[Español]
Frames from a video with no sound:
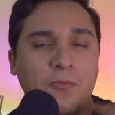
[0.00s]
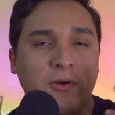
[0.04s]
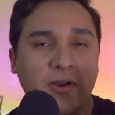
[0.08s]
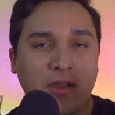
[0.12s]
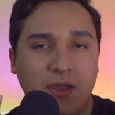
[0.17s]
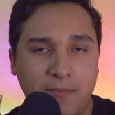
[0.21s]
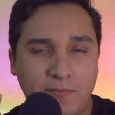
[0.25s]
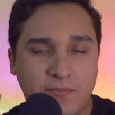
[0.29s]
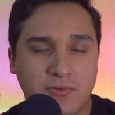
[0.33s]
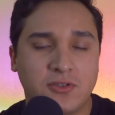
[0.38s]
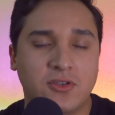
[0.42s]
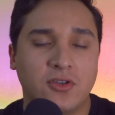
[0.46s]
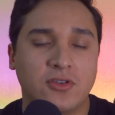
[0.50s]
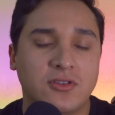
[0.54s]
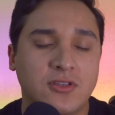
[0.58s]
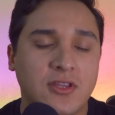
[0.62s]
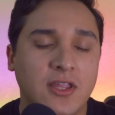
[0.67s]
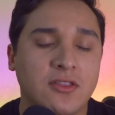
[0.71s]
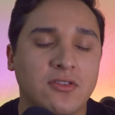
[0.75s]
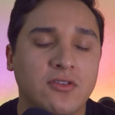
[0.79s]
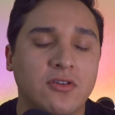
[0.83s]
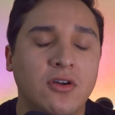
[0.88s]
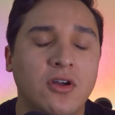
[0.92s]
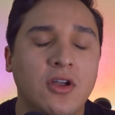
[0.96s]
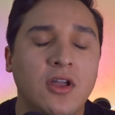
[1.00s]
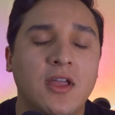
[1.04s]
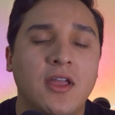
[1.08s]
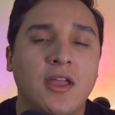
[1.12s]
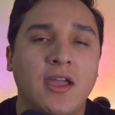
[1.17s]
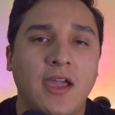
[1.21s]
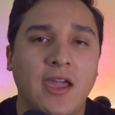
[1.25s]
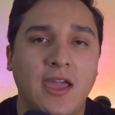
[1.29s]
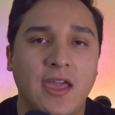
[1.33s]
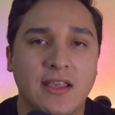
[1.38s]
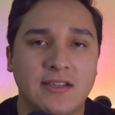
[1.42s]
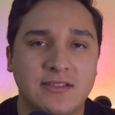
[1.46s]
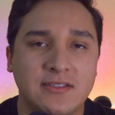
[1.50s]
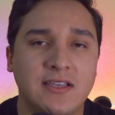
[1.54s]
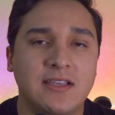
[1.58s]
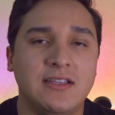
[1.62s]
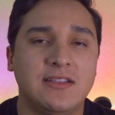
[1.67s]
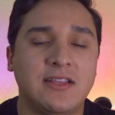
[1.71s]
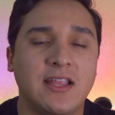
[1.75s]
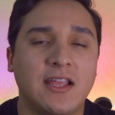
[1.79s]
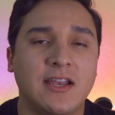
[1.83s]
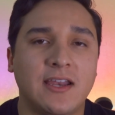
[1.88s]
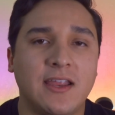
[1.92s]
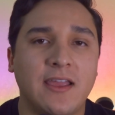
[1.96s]
porque pues yo entiendo que sí
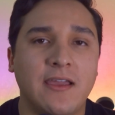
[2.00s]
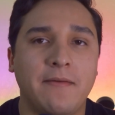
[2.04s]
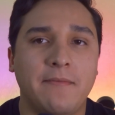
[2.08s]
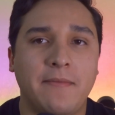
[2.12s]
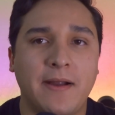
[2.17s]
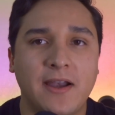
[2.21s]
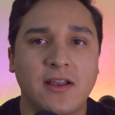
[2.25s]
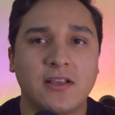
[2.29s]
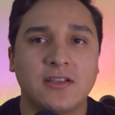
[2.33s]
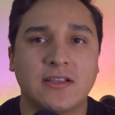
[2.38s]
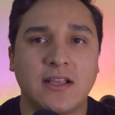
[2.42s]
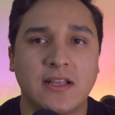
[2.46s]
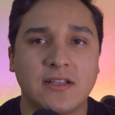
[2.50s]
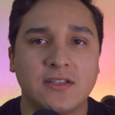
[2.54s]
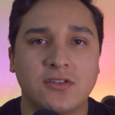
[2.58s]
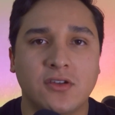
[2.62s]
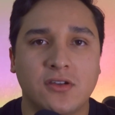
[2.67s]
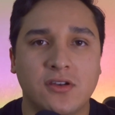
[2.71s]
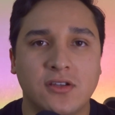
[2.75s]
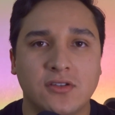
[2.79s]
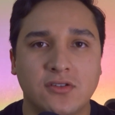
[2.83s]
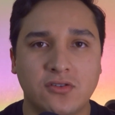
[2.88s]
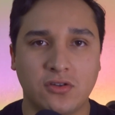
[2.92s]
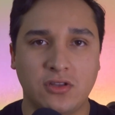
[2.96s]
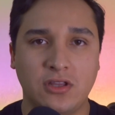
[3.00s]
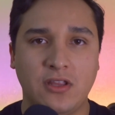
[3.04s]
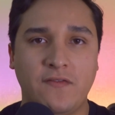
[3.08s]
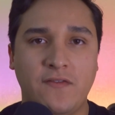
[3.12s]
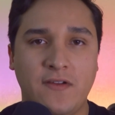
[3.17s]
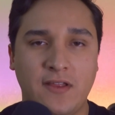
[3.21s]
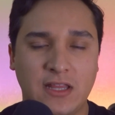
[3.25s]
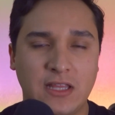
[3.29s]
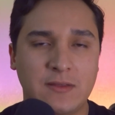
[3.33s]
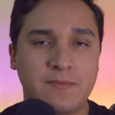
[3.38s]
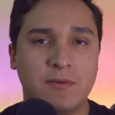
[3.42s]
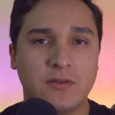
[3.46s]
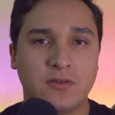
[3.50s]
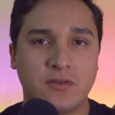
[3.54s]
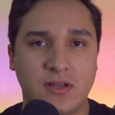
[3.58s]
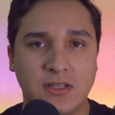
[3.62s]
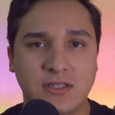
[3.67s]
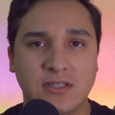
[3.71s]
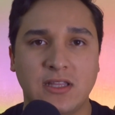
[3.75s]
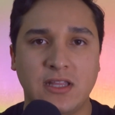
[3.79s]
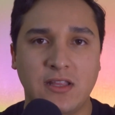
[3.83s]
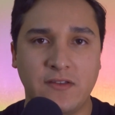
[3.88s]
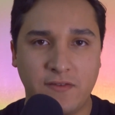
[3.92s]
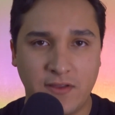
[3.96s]
tiene varias canciones con diferentes
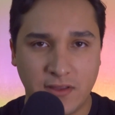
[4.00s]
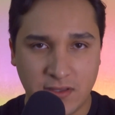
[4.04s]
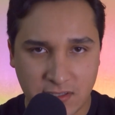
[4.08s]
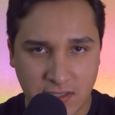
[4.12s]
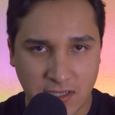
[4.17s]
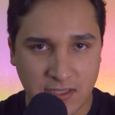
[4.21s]
personas en diferentes